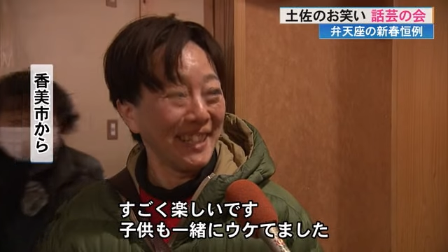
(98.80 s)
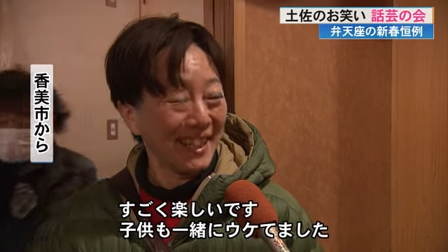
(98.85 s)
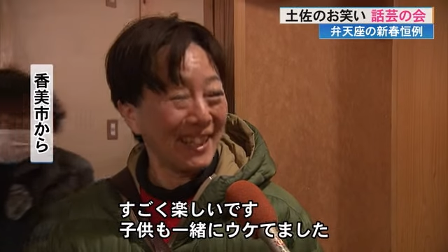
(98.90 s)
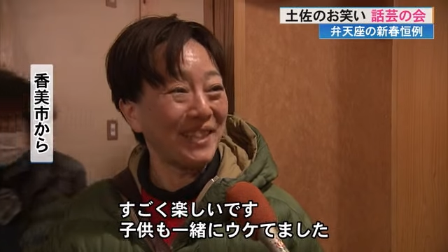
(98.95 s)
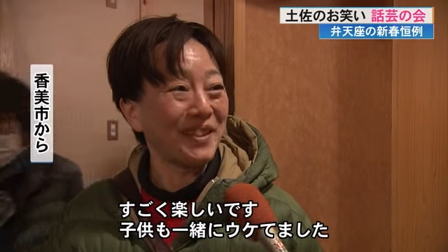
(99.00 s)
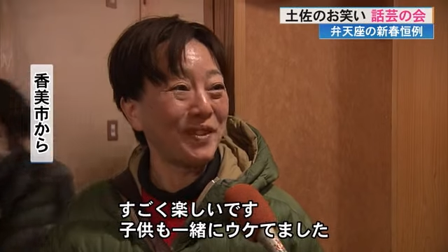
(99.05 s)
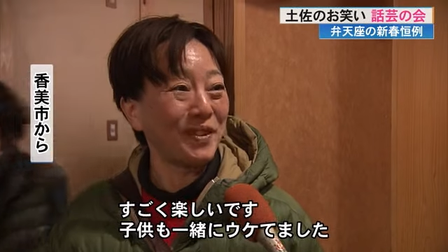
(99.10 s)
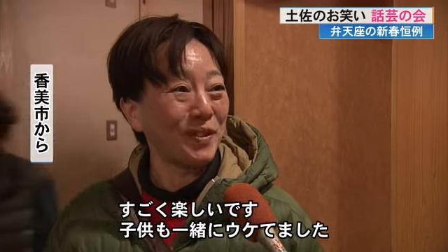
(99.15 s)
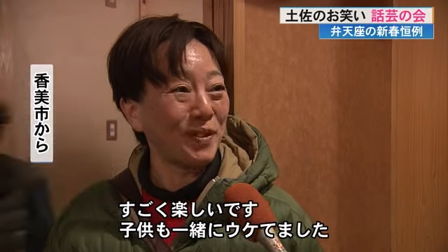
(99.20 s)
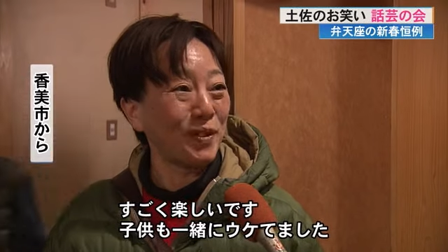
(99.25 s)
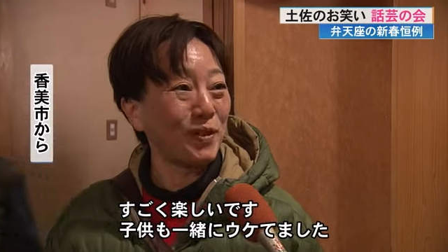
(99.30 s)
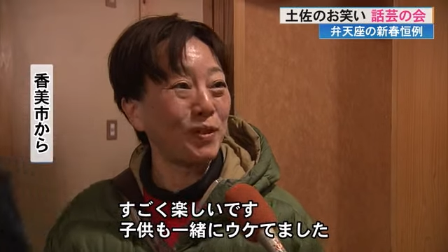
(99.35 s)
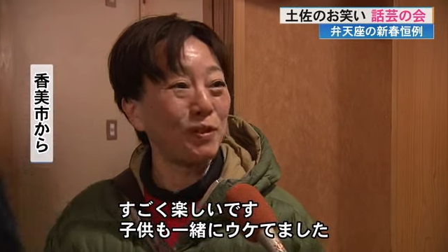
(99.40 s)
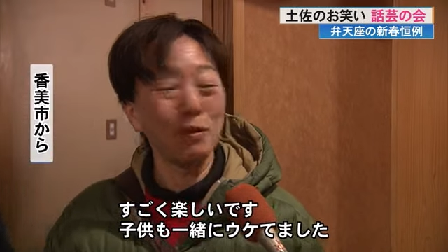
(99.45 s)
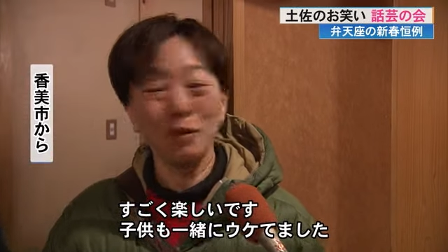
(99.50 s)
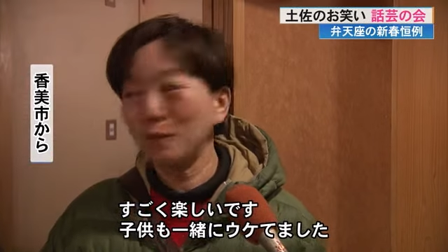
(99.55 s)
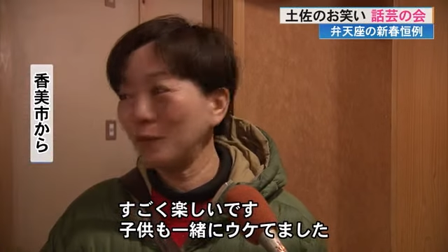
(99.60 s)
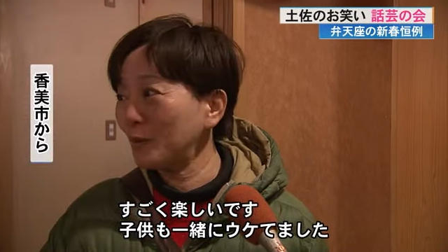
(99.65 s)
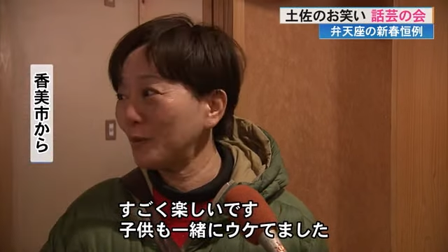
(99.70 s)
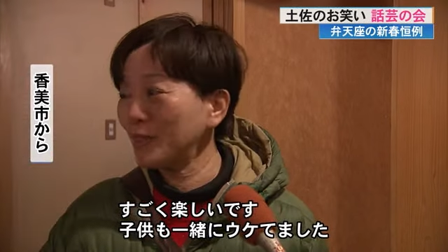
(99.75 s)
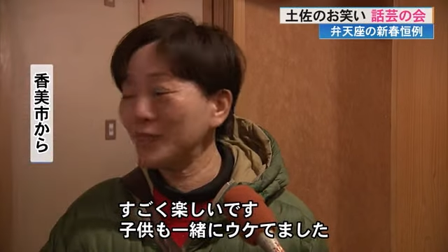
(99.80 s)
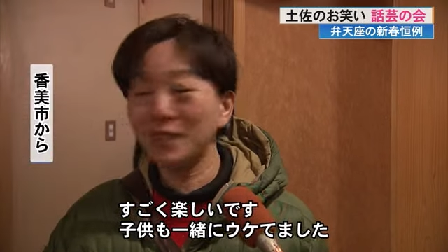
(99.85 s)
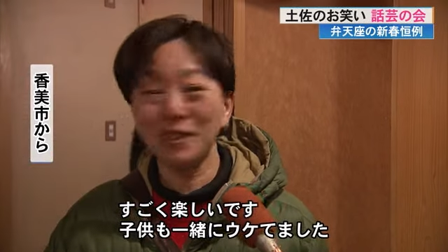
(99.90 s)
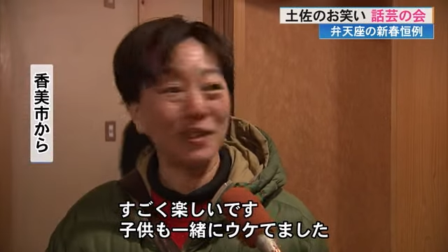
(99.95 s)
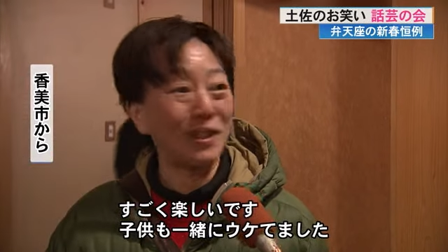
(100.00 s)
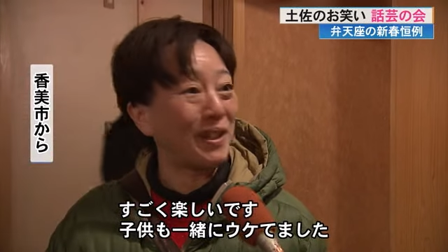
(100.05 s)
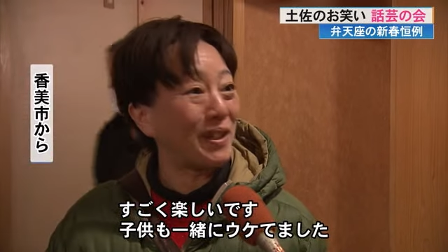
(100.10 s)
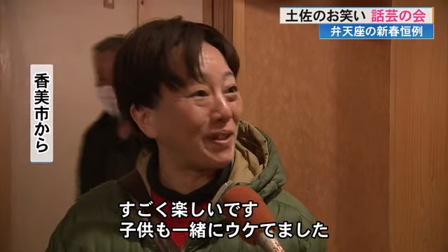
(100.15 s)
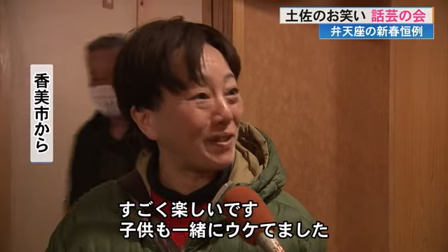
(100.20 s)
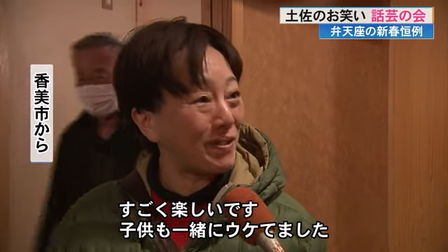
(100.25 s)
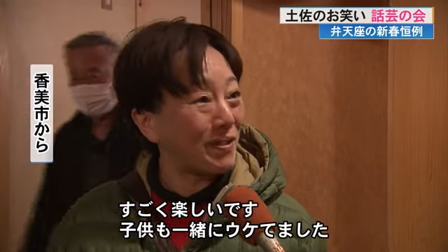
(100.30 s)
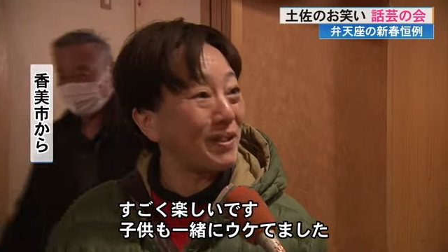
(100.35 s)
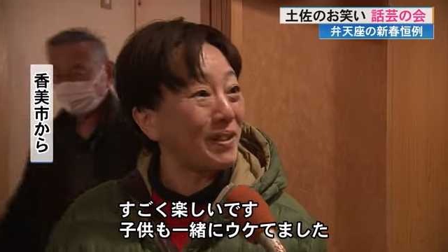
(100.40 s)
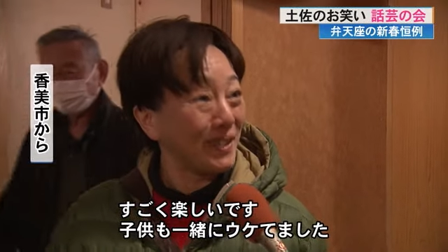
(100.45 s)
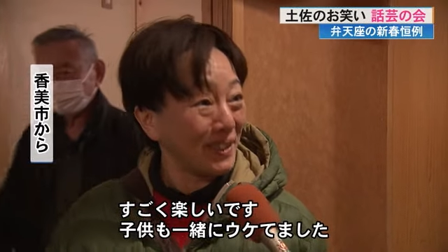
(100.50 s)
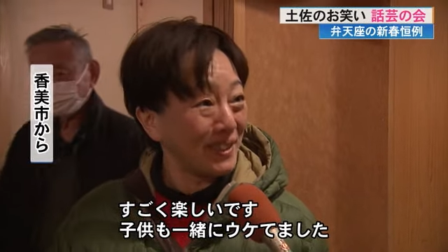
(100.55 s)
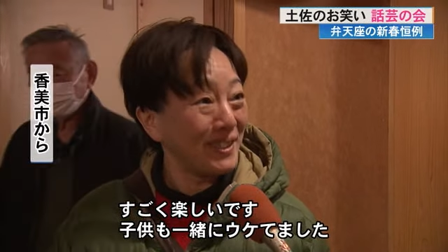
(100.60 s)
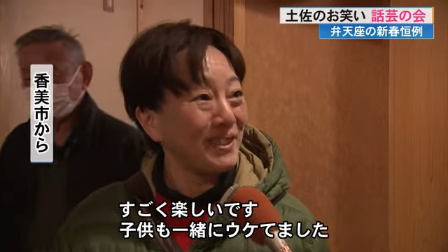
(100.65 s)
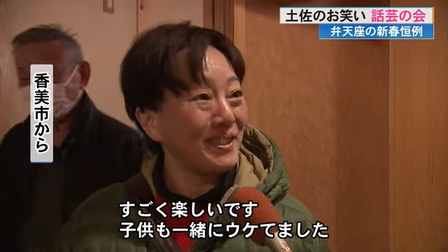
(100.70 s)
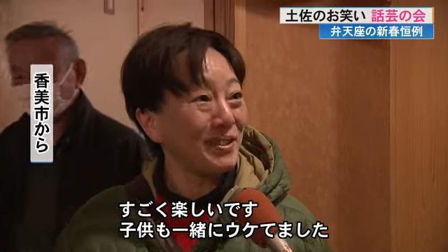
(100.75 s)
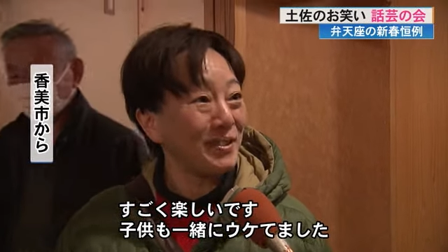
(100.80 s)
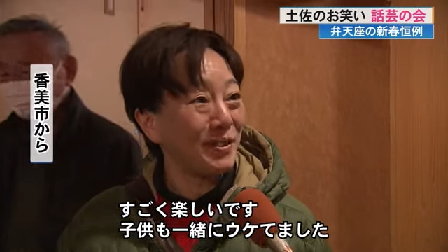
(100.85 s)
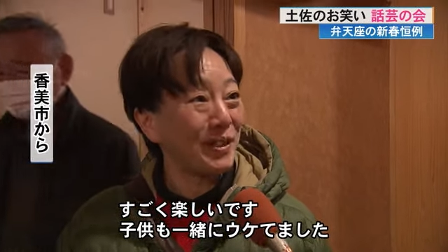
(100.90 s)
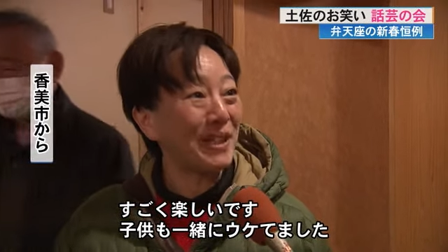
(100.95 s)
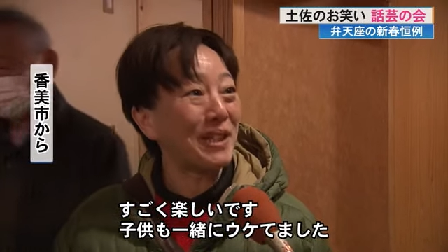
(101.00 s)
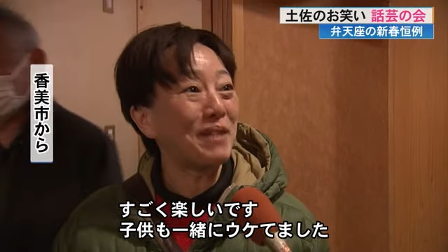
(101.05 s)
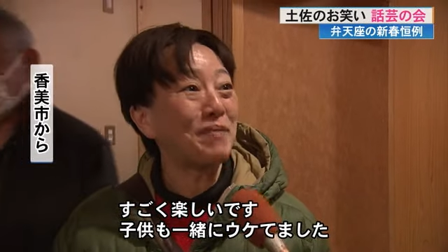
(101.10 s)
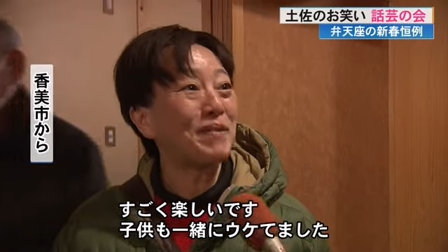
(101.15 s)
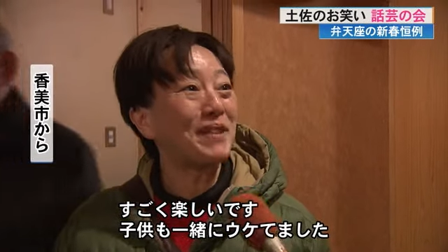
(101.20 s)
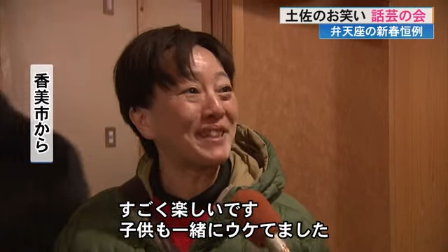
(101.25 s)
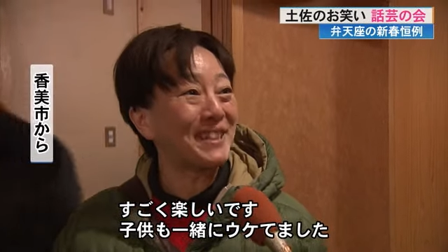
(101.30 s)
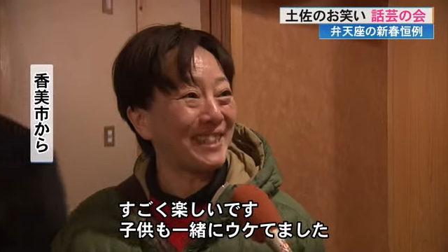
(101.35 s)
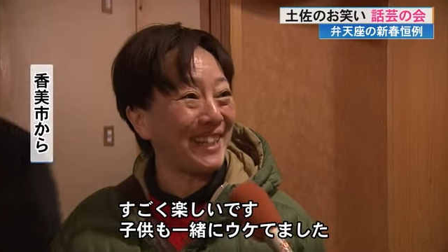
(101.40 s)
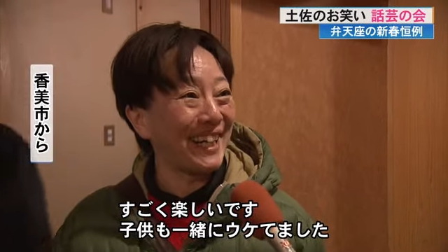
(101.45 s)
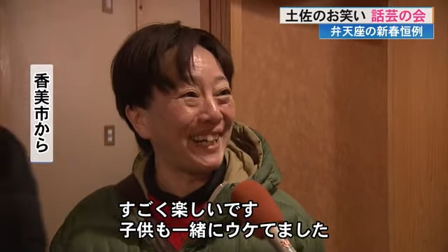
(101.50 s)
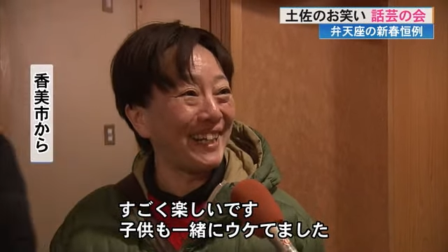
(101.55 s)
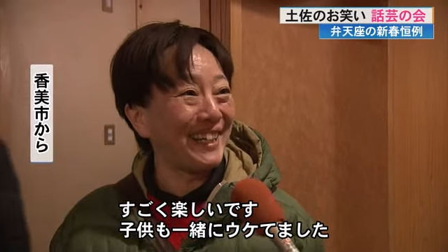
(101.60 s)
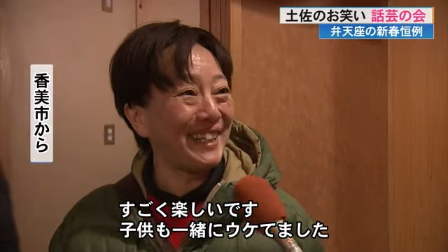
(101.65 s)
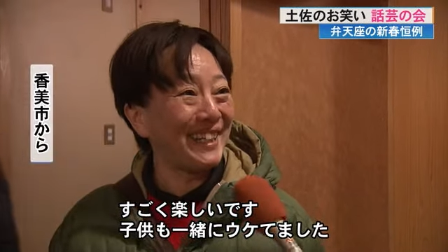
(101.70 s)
あの子供も一緒に受けてました